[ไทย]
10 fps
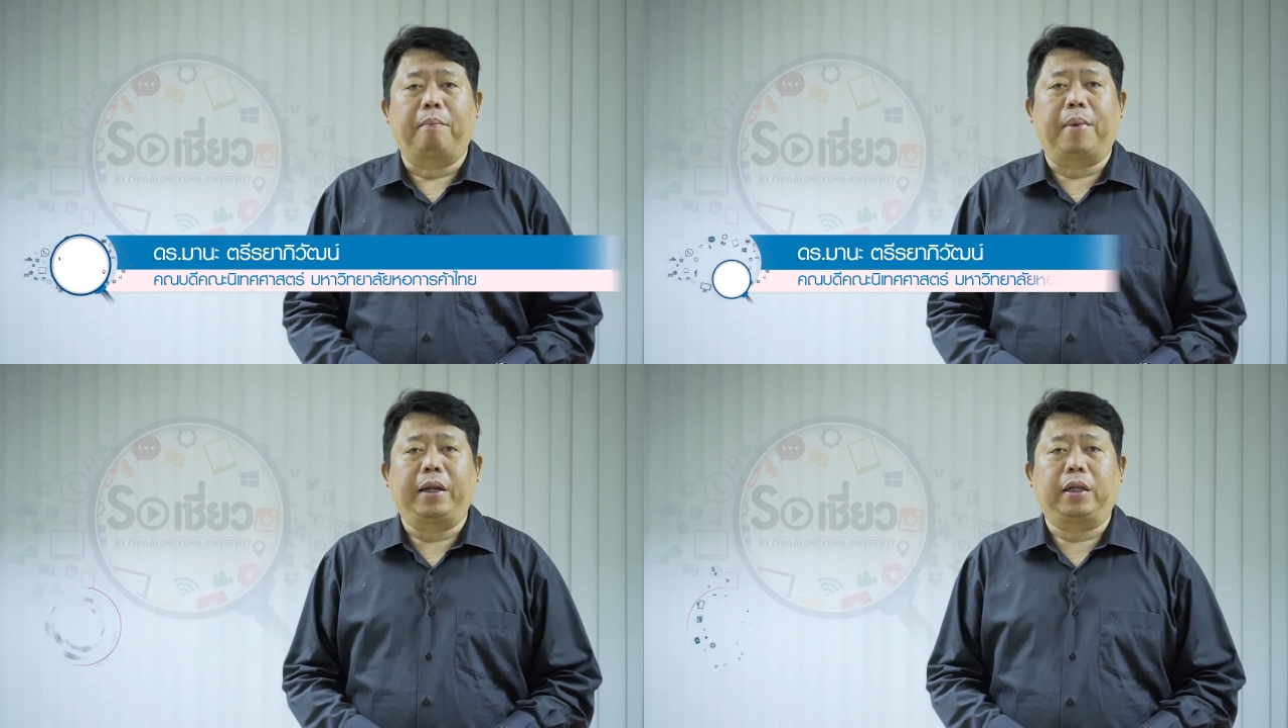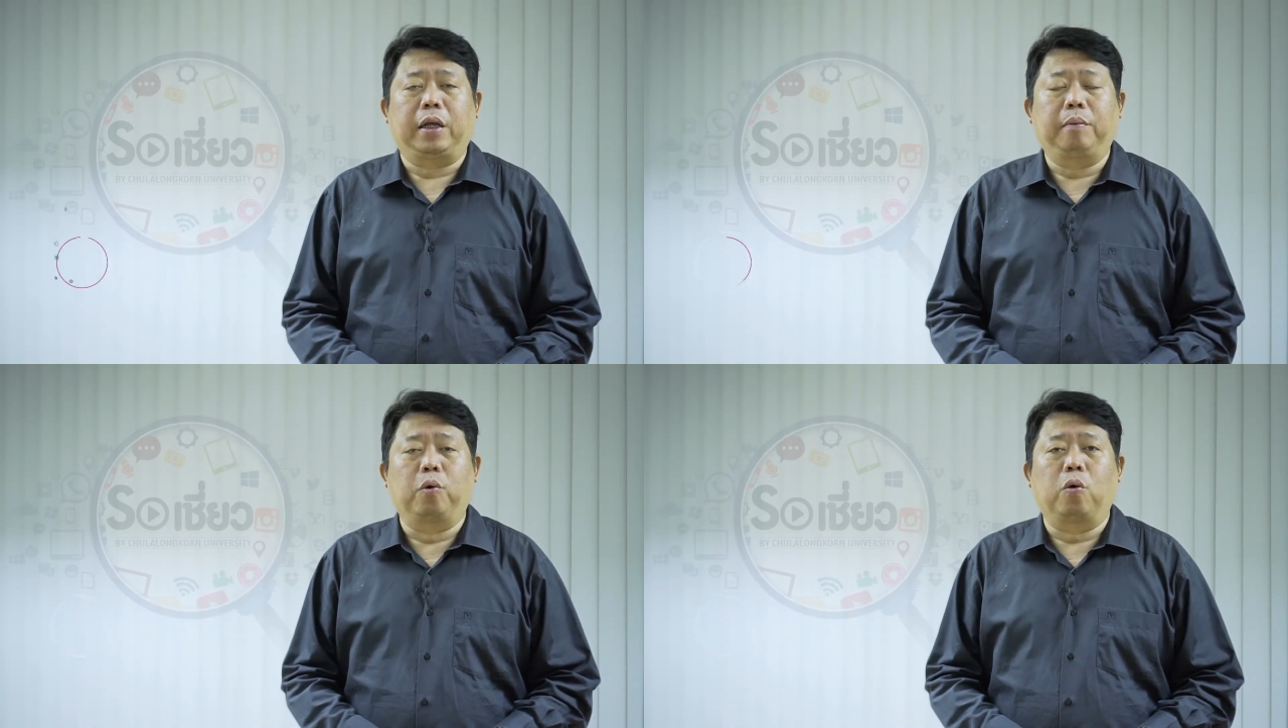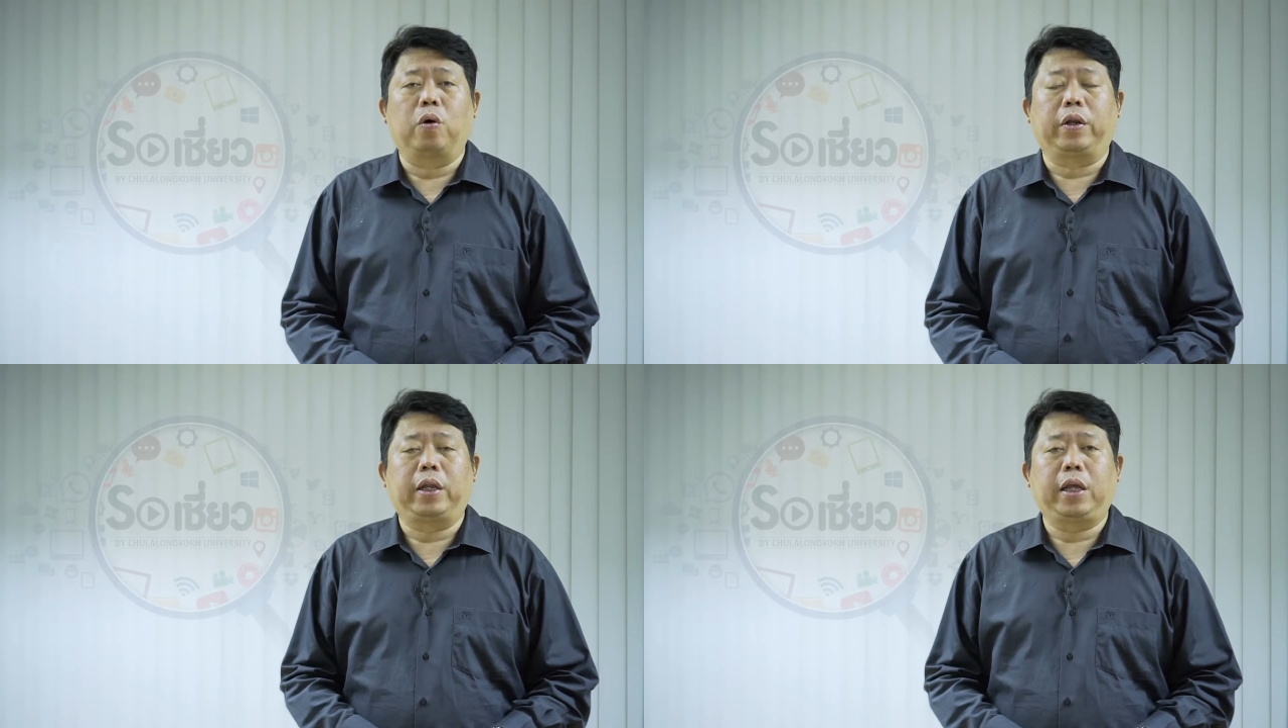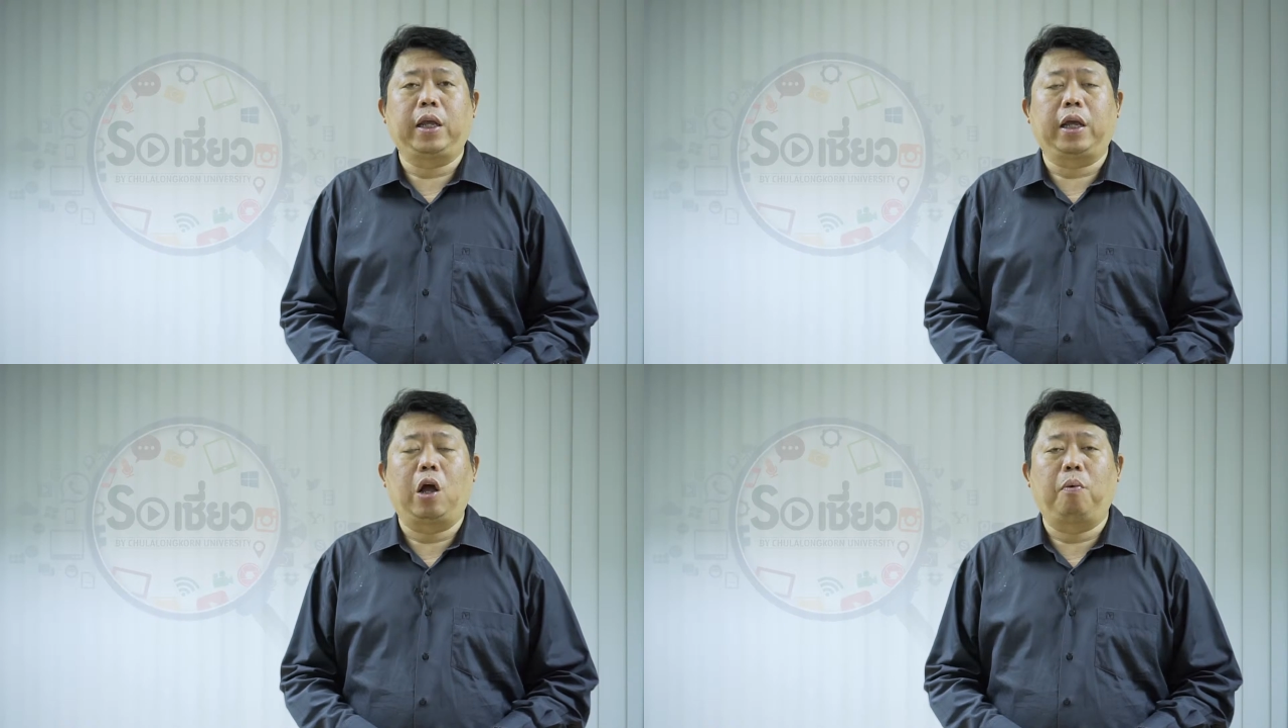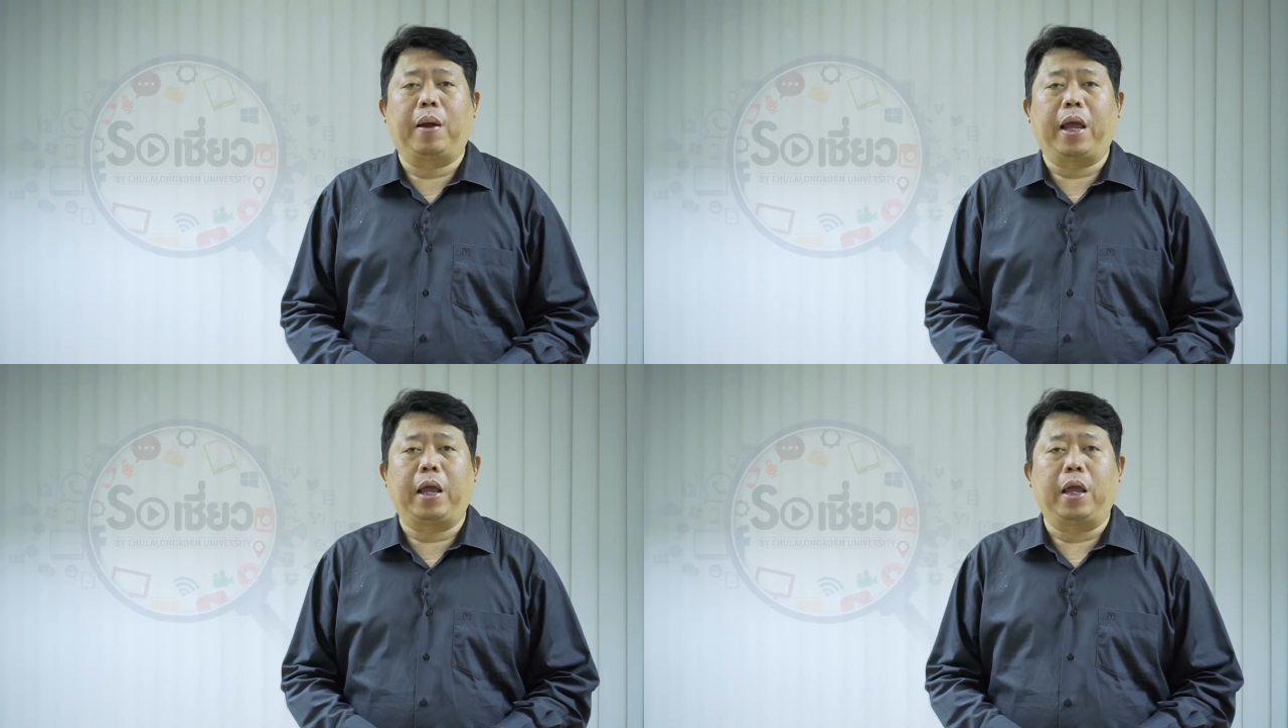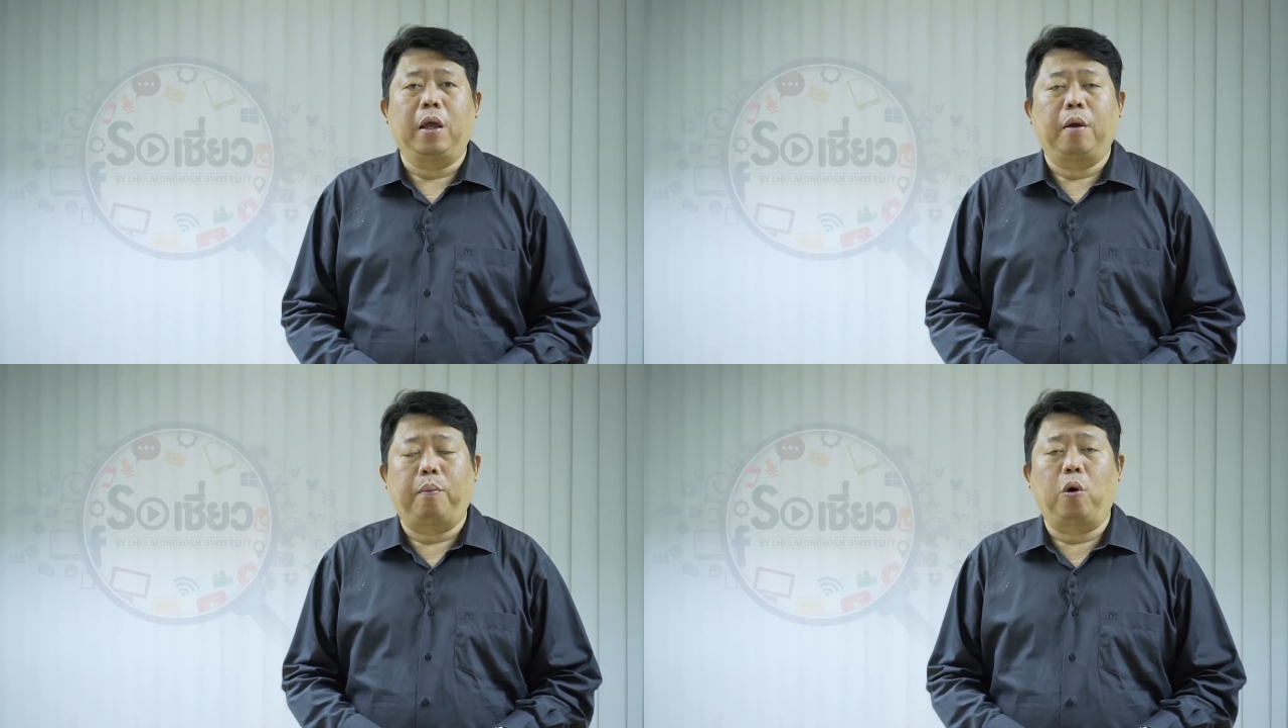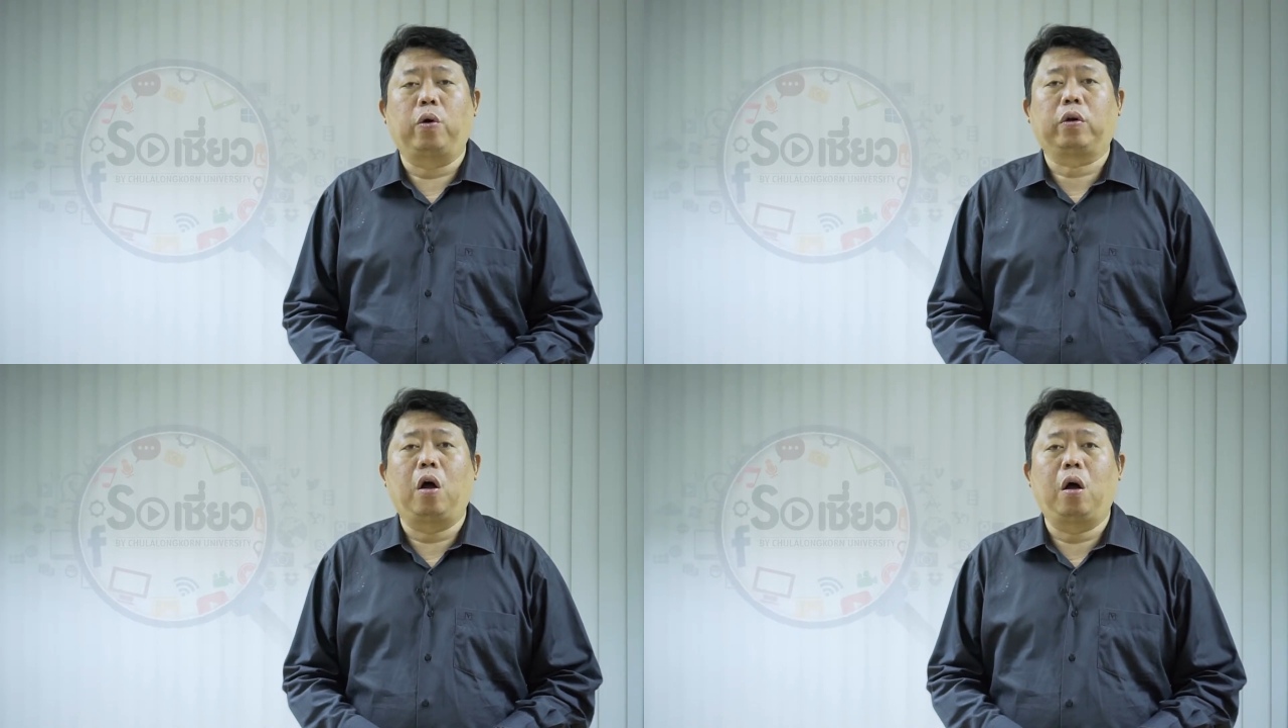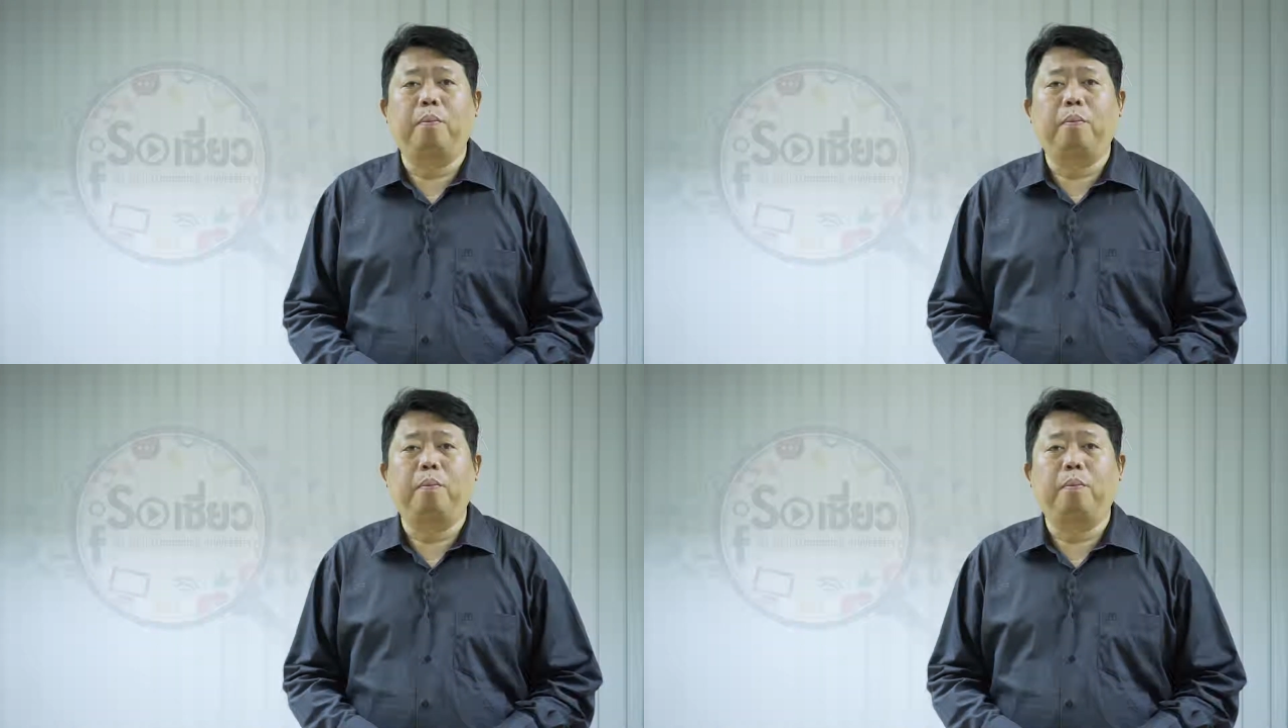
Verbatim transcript: หมายถึงบุคคลที่เข้าไปโพสต์ข้อ